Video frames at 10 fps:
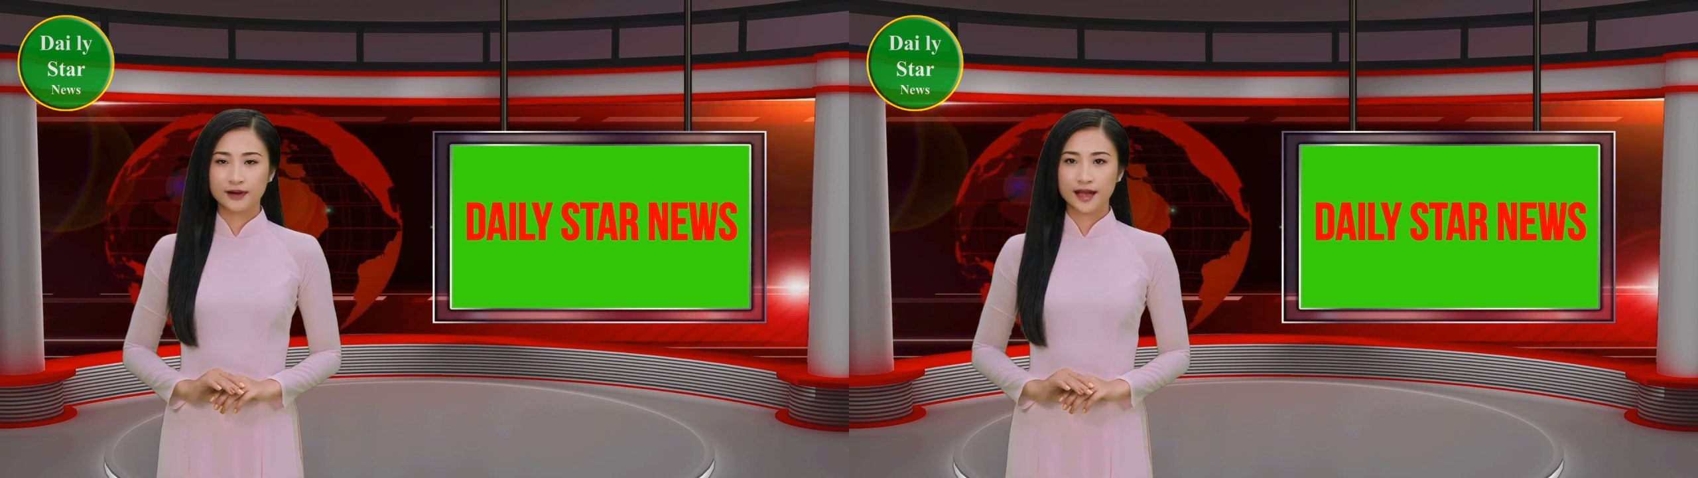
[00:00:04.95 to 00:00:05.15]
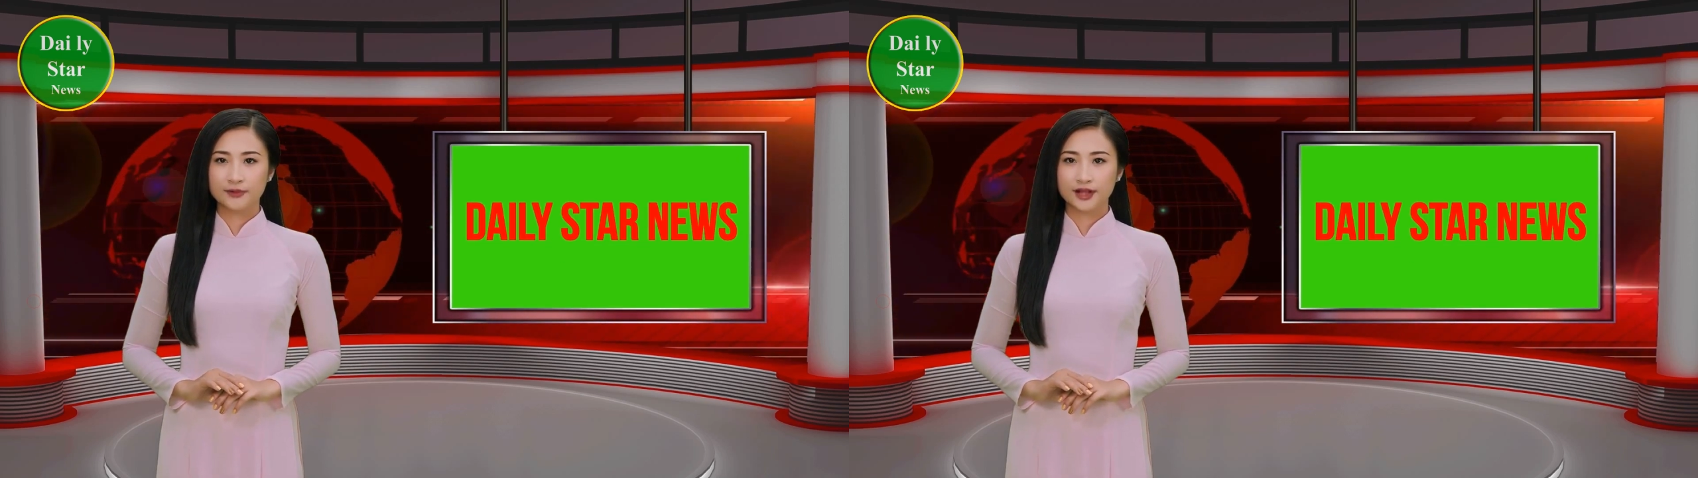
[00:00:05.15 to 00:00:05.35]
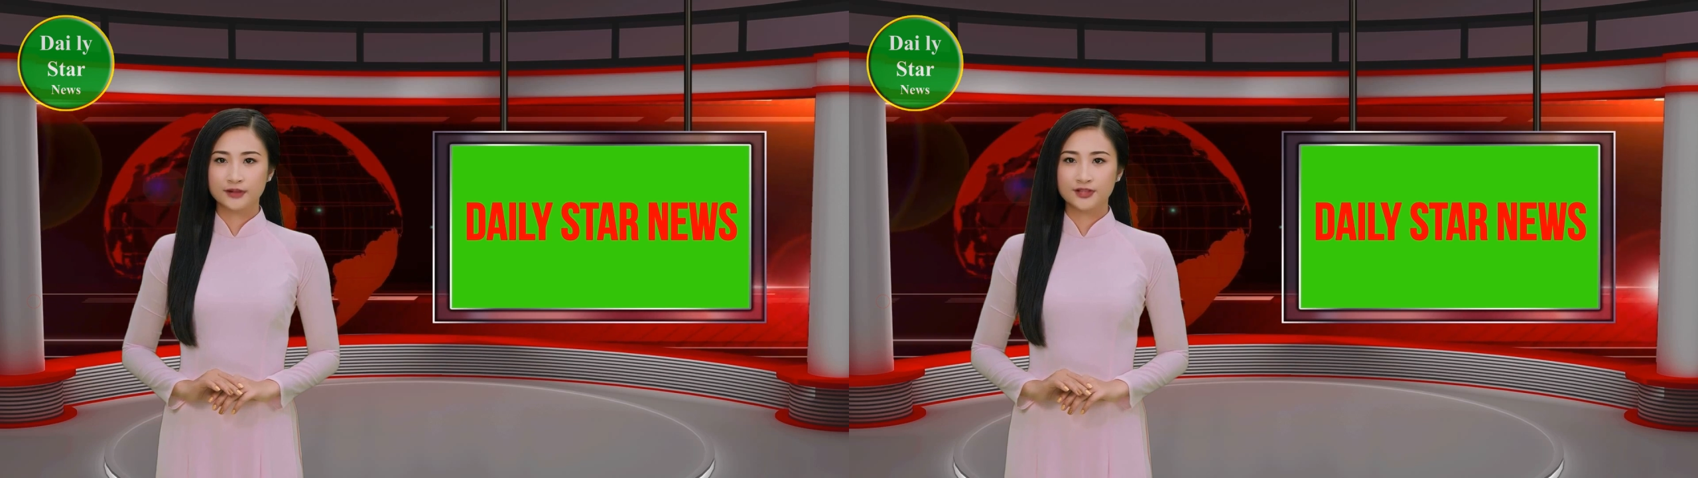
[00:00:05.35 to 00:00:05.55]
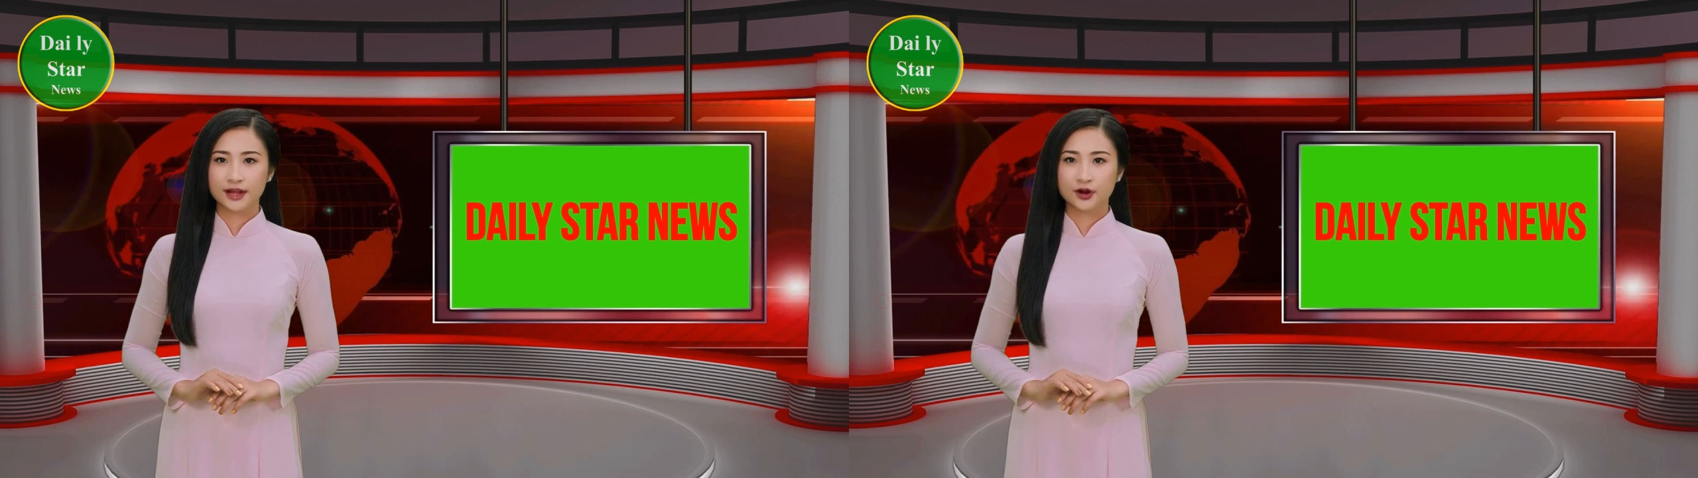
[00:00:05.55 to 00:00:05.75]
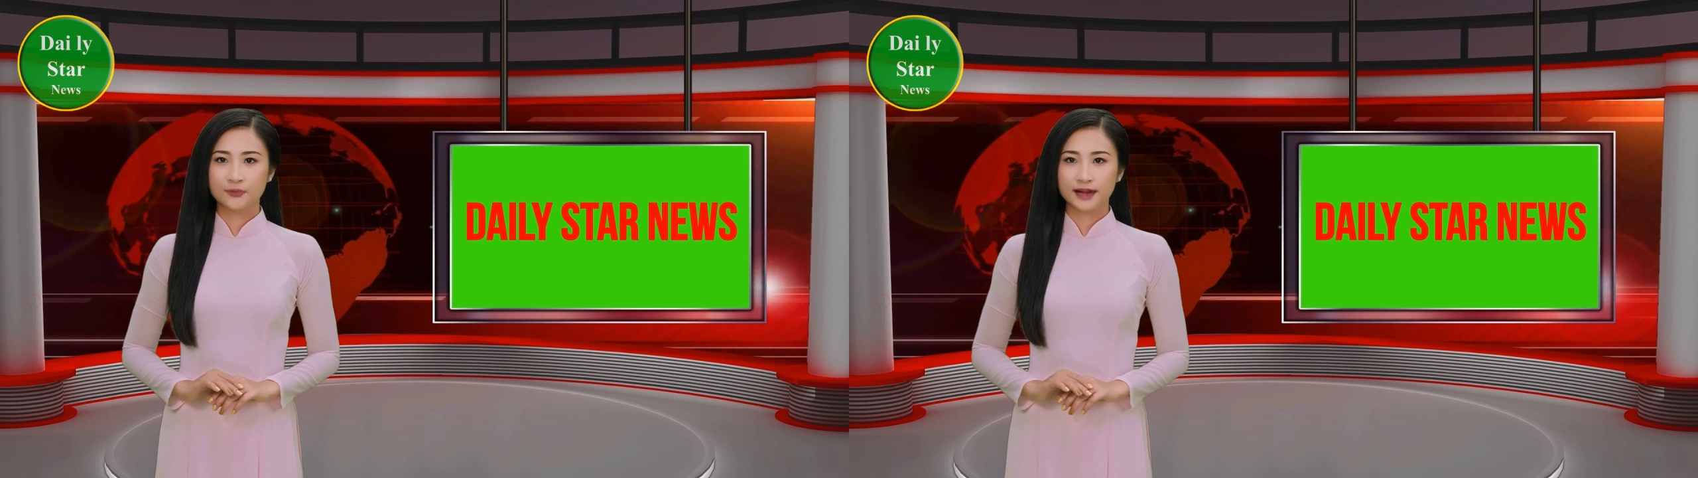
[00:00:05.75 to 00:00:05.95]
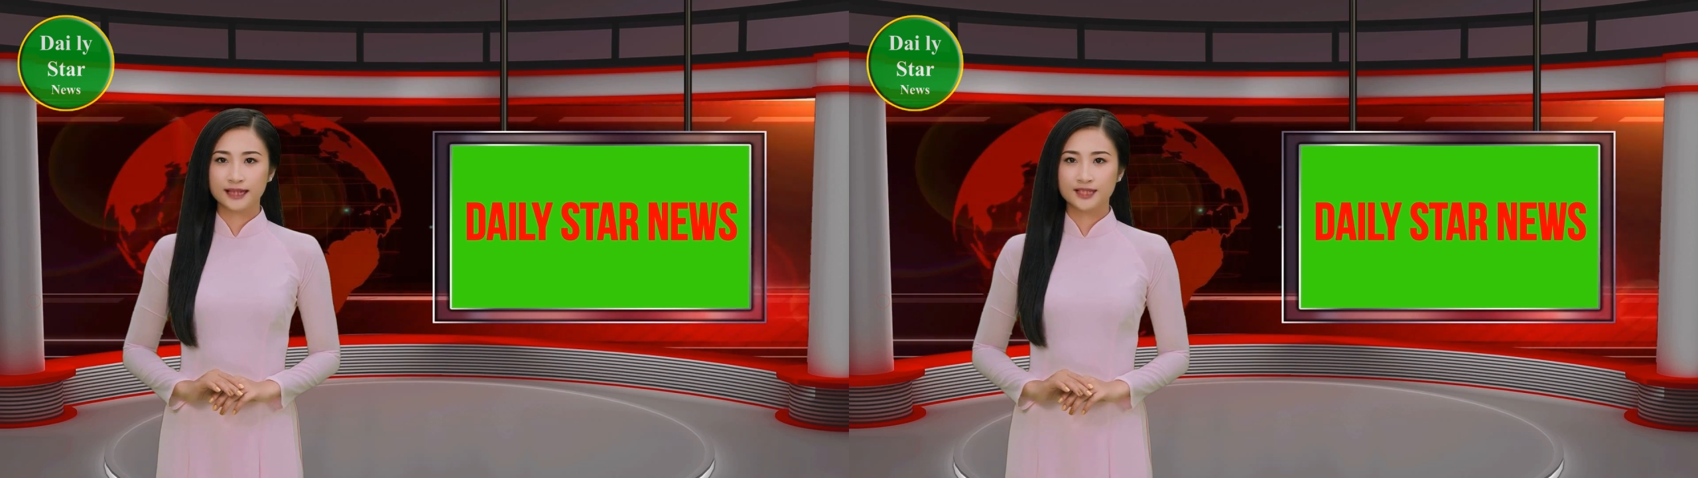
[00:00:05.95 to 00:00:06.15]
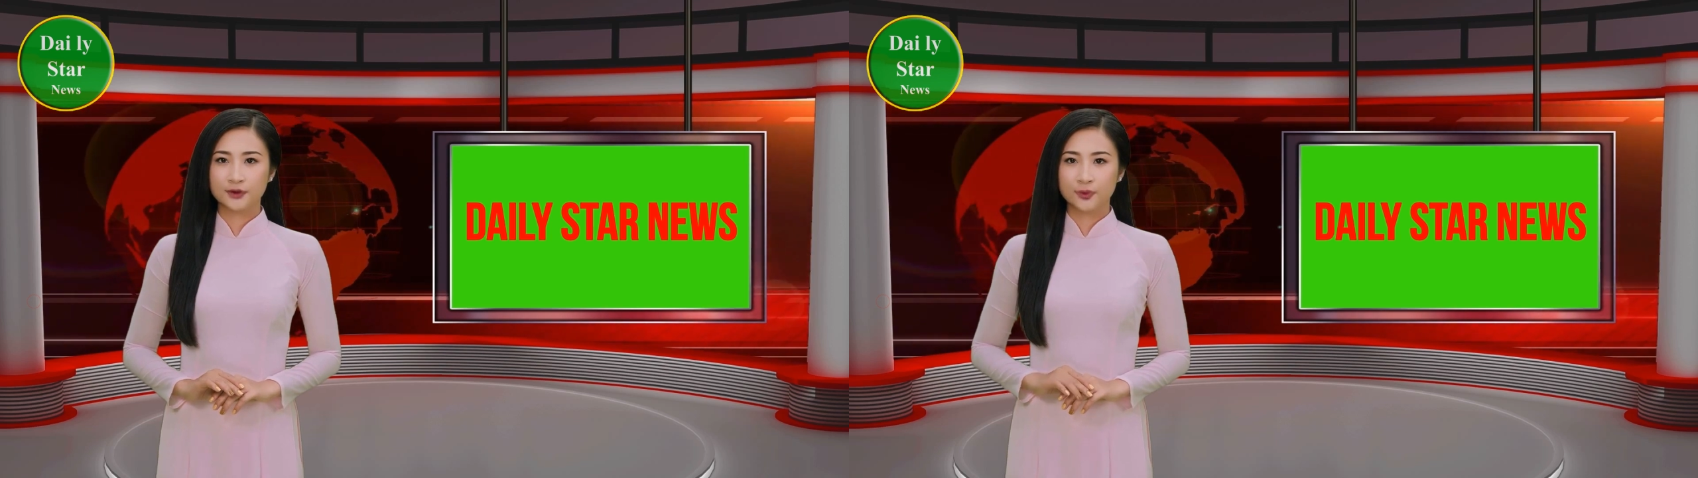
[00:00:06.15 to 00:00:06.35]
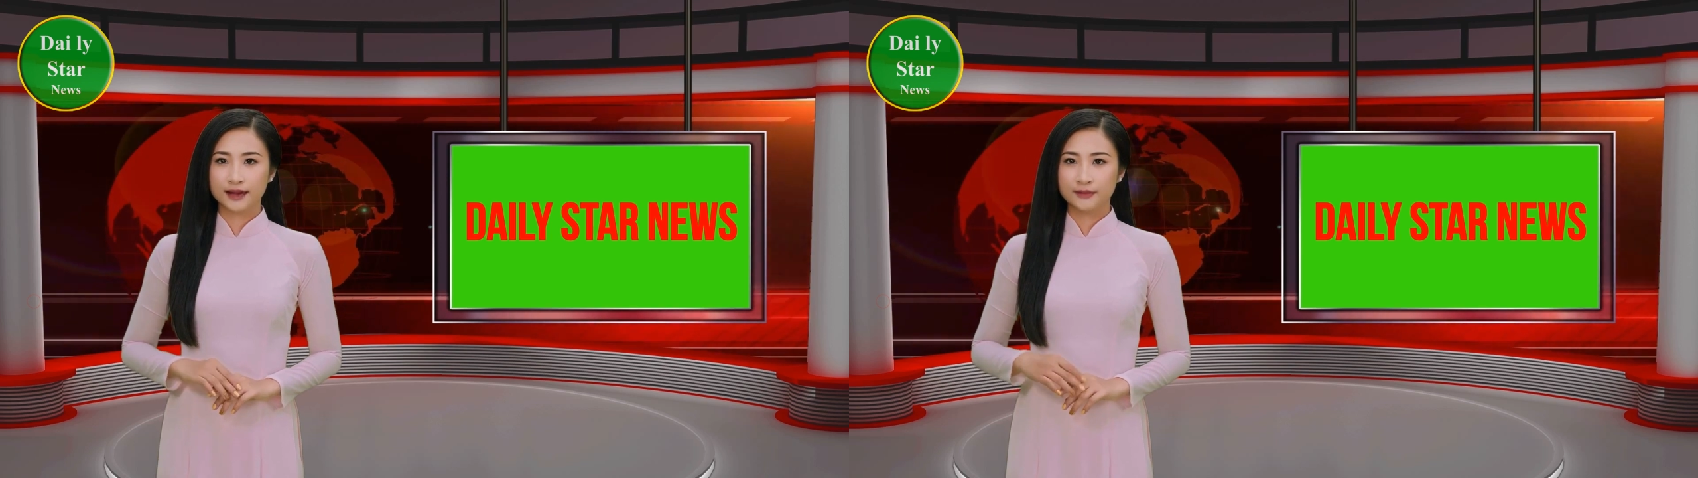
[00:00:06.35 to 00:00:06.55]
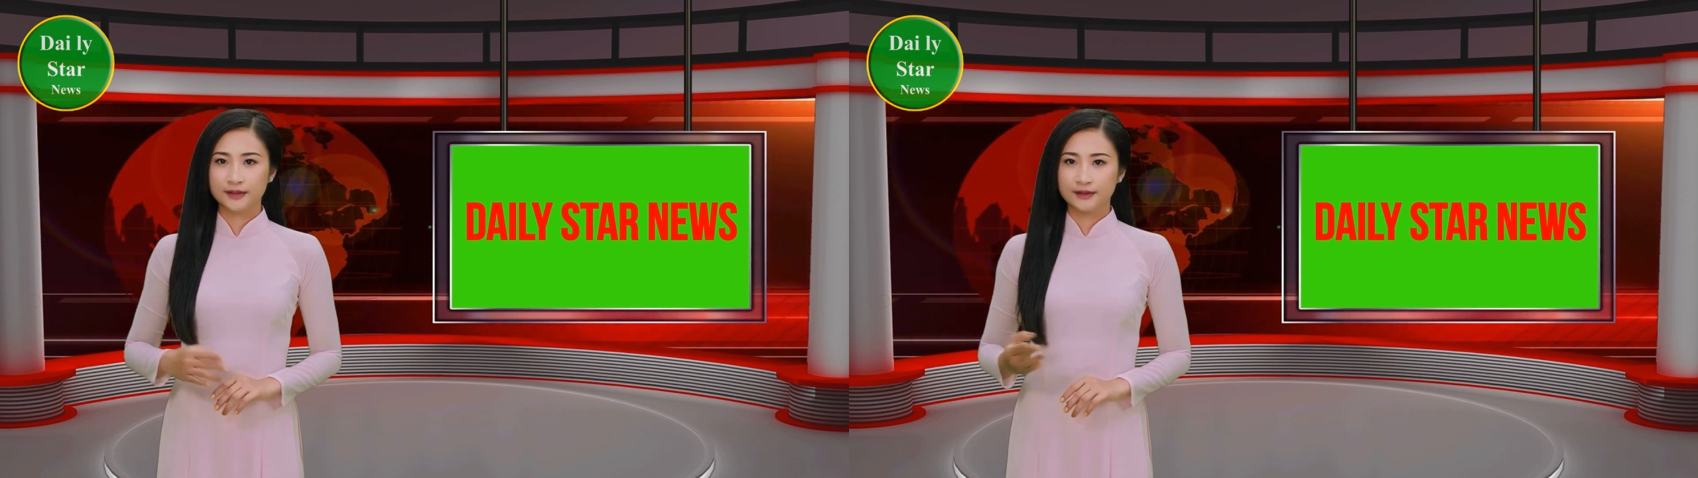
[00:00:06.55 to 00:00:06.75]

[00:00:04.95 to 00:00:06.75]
当天最热门的新闻。